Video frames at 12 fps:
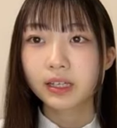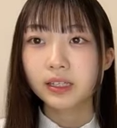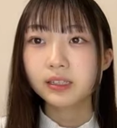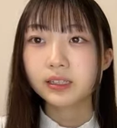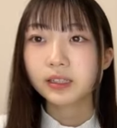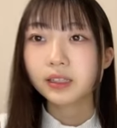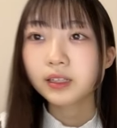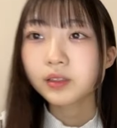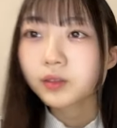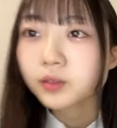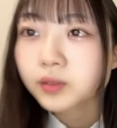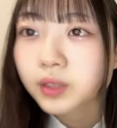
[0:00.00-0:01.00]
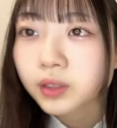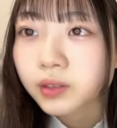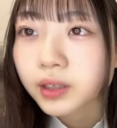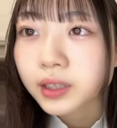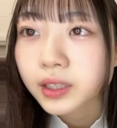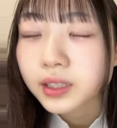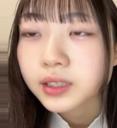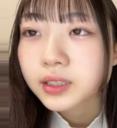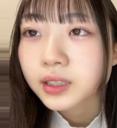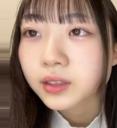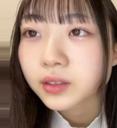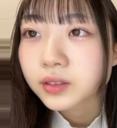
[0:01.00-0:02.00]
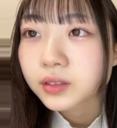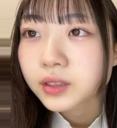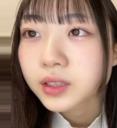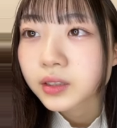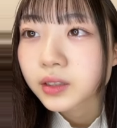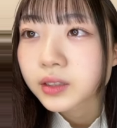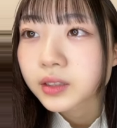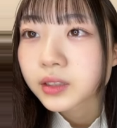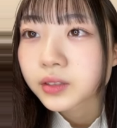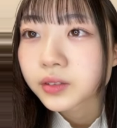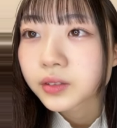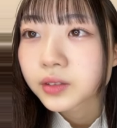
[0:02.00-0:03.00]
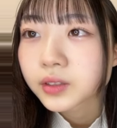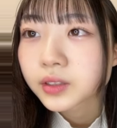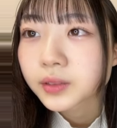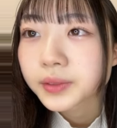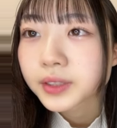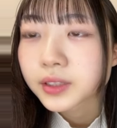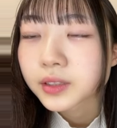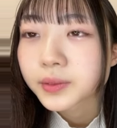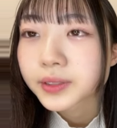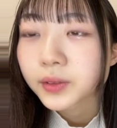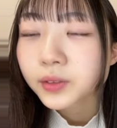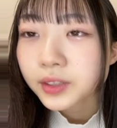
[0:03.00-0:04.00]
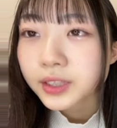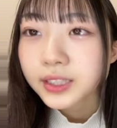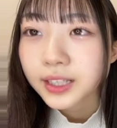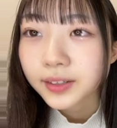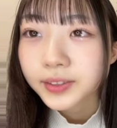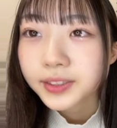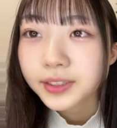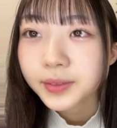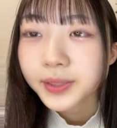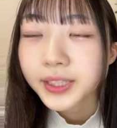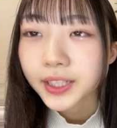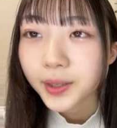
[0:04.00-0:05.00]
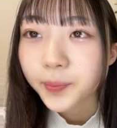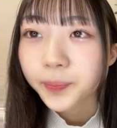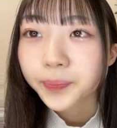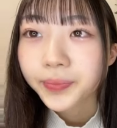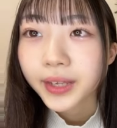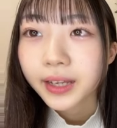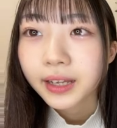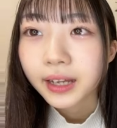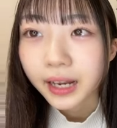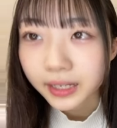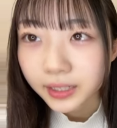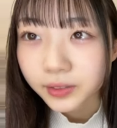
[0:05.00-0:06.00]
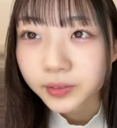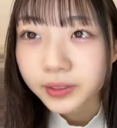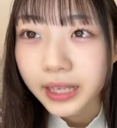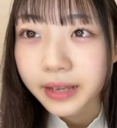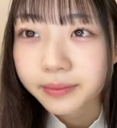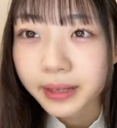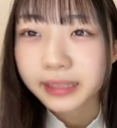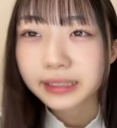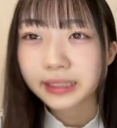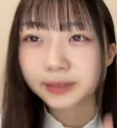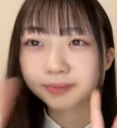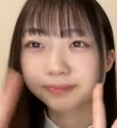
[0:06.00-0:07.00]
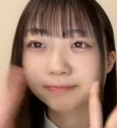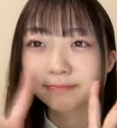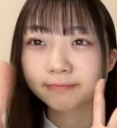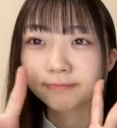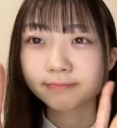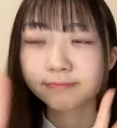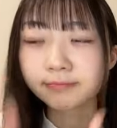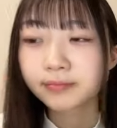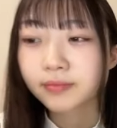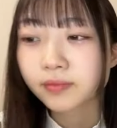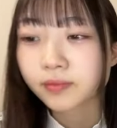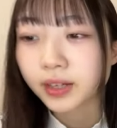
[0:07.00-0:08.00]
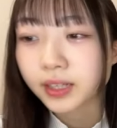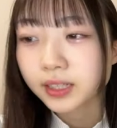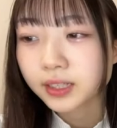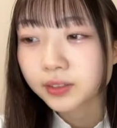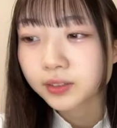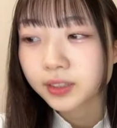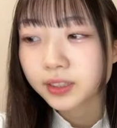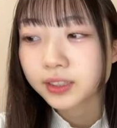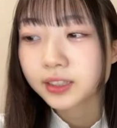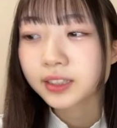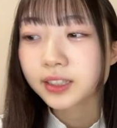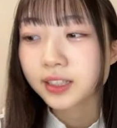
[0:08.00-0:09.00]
んいいんじゃないよ動画を拝見したけど19歳の初ラジオより落ち着いてましたね素晴らしい本当ですか落ち着いてましたありがとうございますありがとね